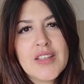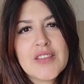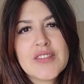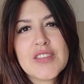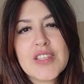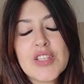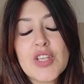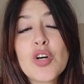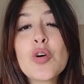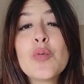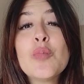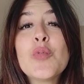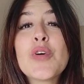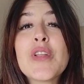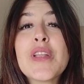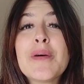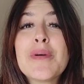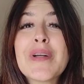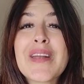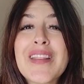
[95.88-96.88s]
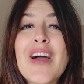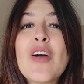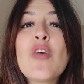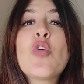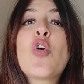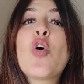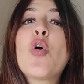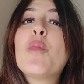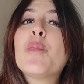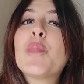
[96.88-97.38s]
sino como de verdad
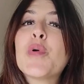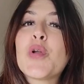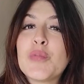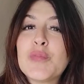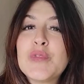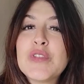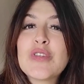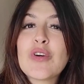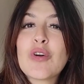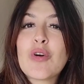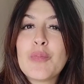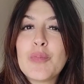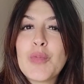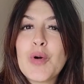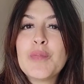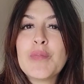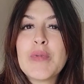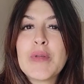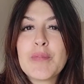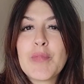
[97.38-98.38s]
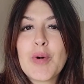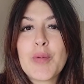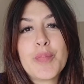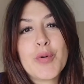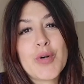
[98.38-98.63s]
un compromiso con vos mismo,